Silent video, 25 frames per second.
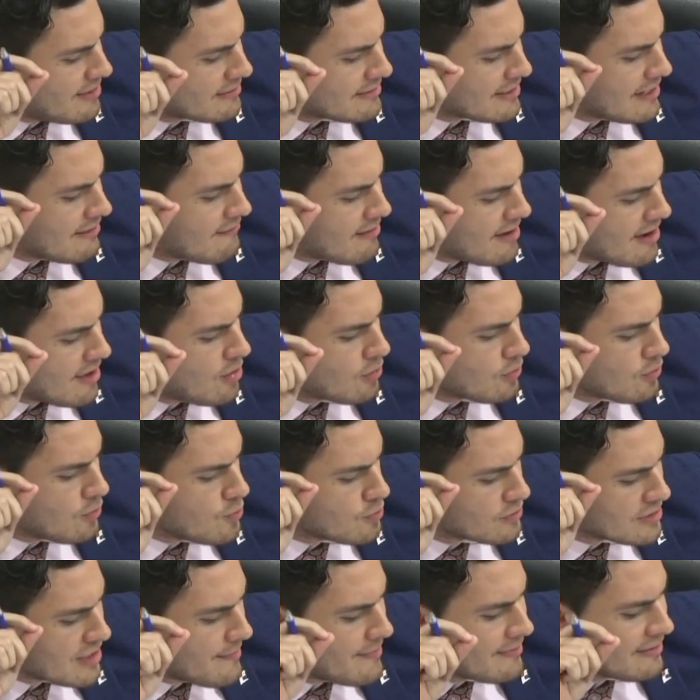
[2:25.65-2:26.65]
haber trabajado
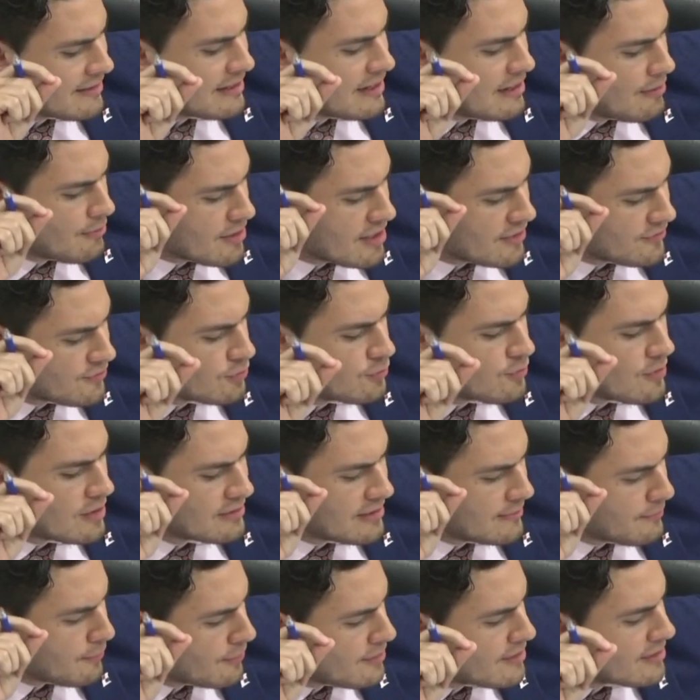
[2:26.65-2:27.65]
conjuntamente en la elaboración de un
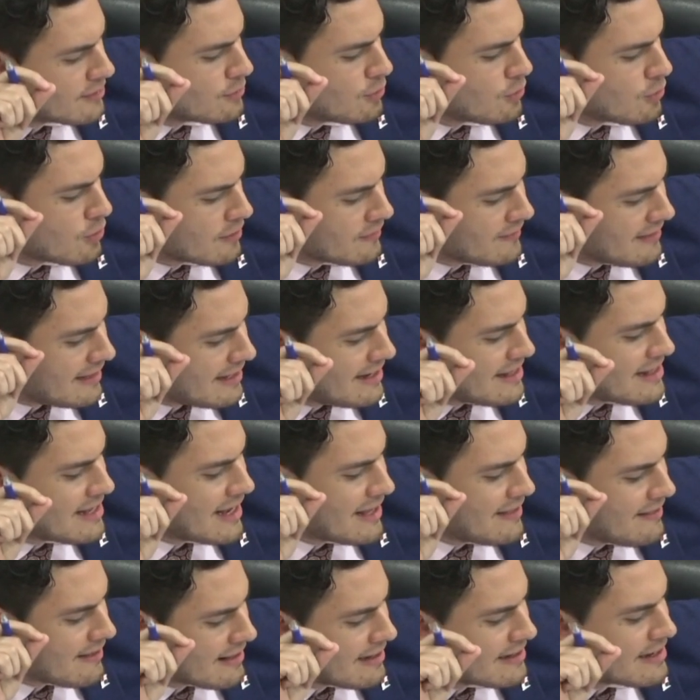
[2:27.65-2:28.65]
anteproyecto de
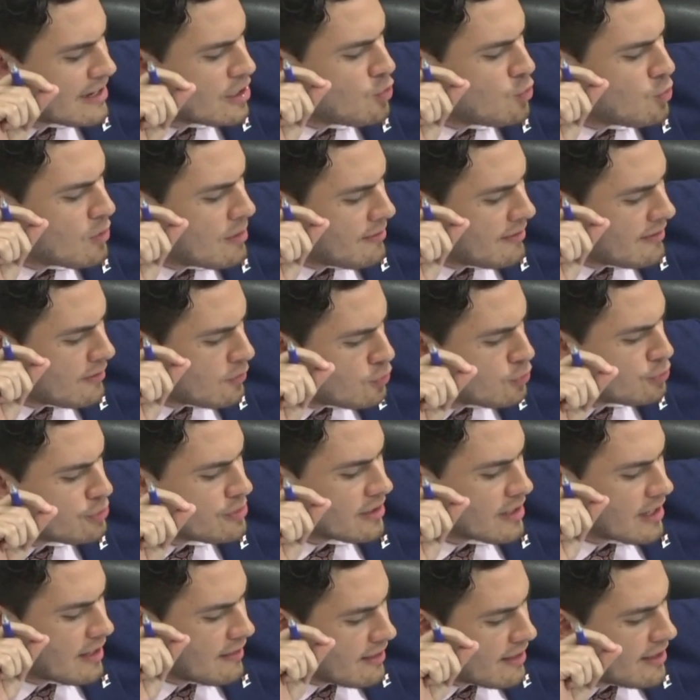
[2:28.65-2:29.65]
ley que declara el 9 de
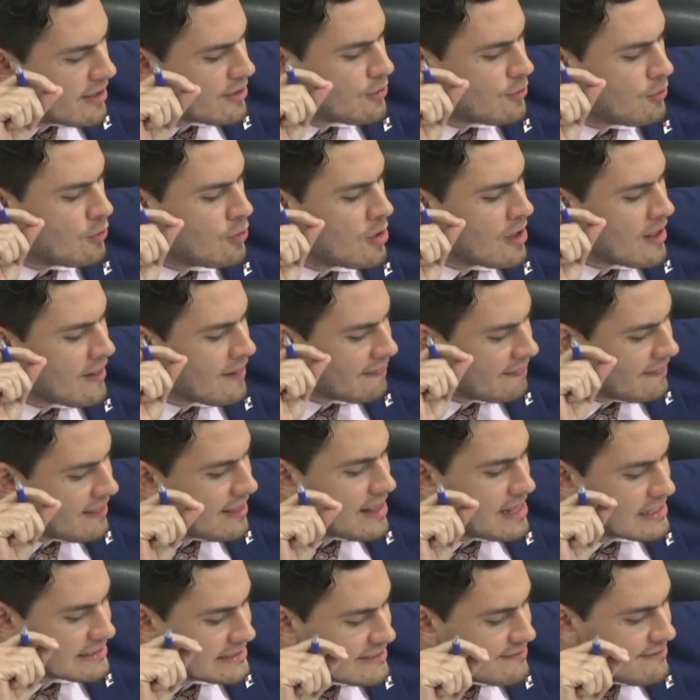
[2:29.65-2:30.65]
junio de cada año
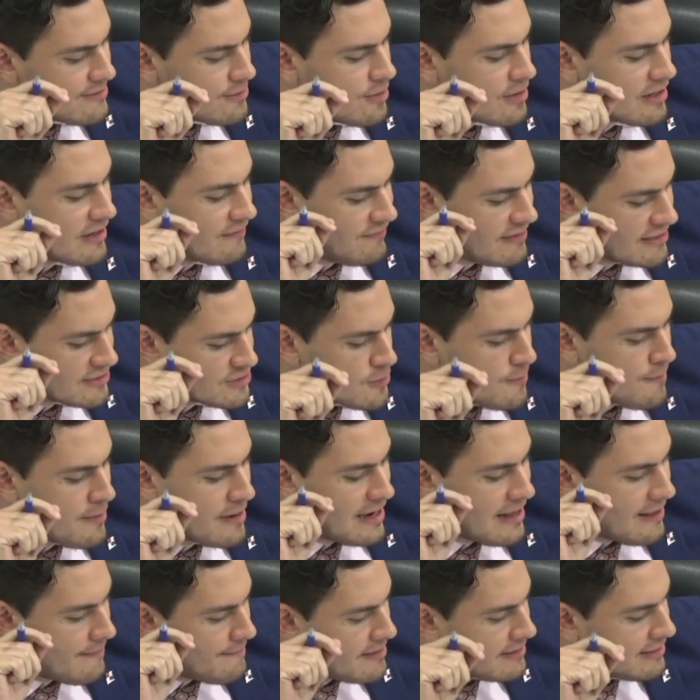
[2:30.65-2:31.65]
Día Cívico de Reflexión
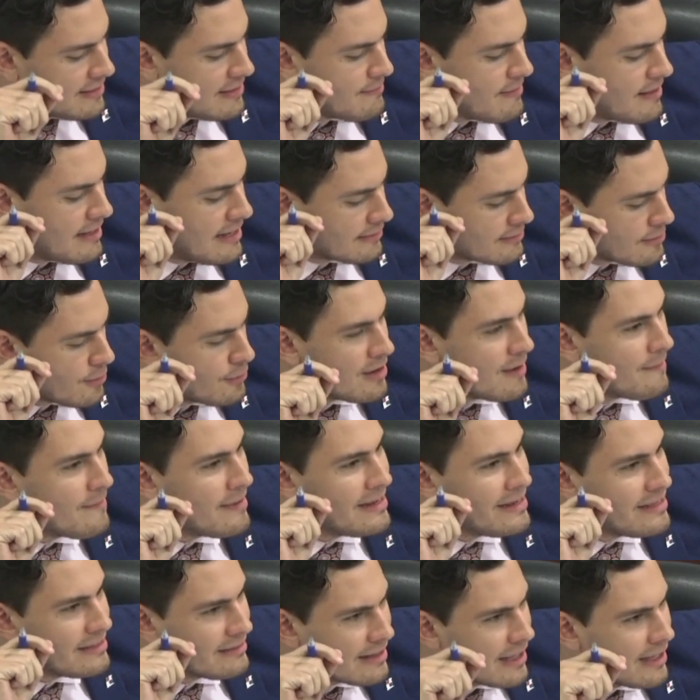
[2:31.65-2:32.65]
para las Víctimas de la Dictadura
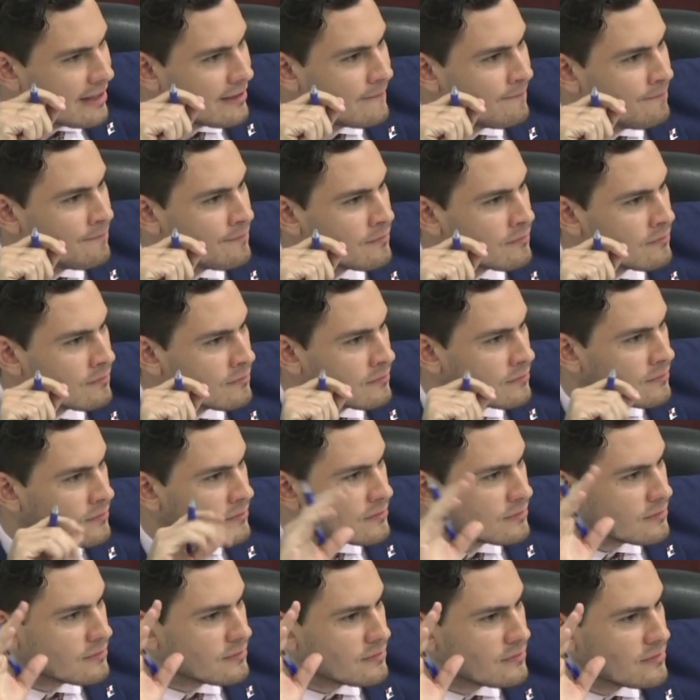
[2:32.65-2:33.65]
Militar.
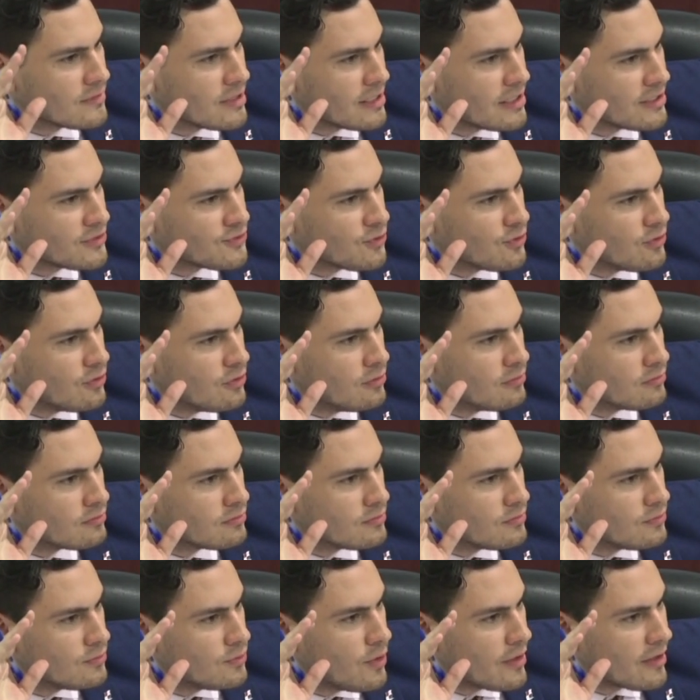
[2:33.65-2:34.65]

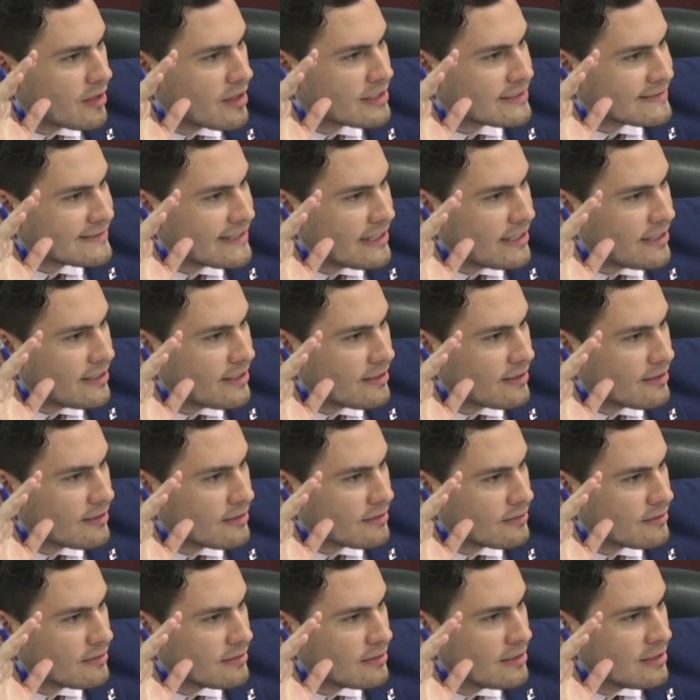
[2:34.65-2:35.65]
Eso no hay que
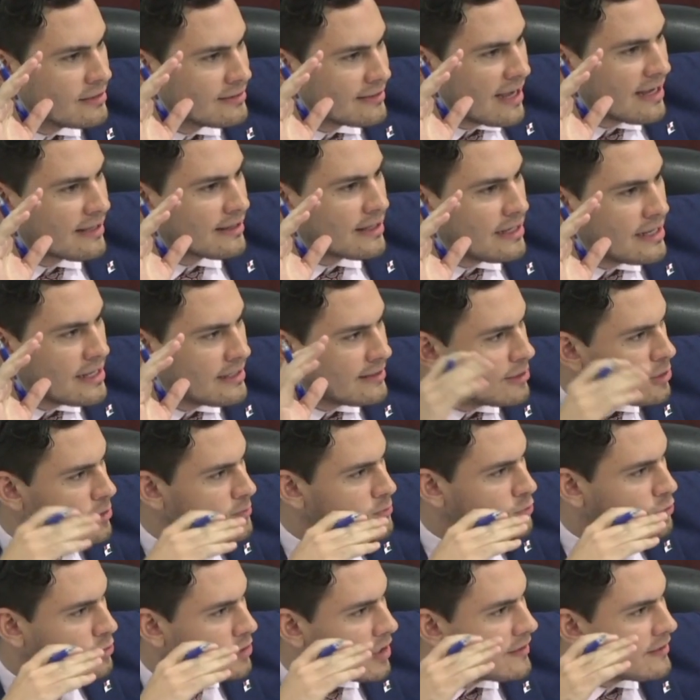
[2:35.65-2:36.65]
ser tan inteligente
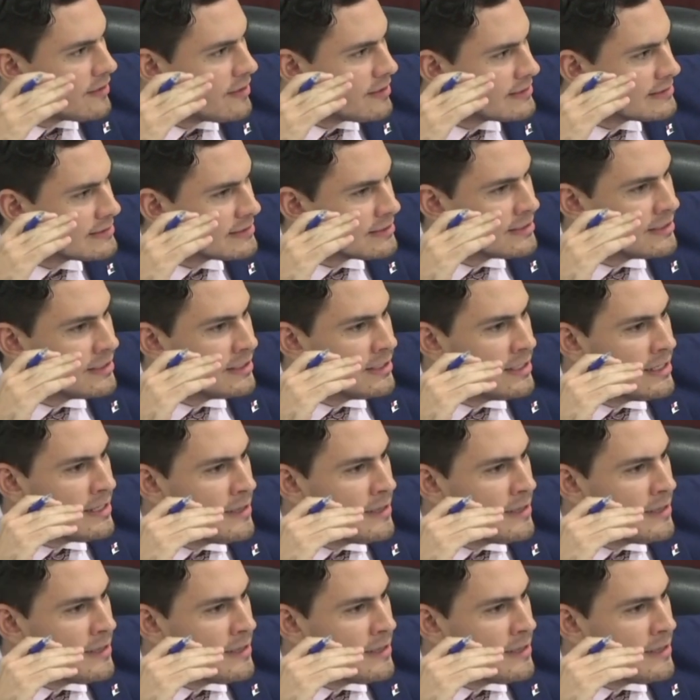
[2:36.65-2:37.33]
como ustedes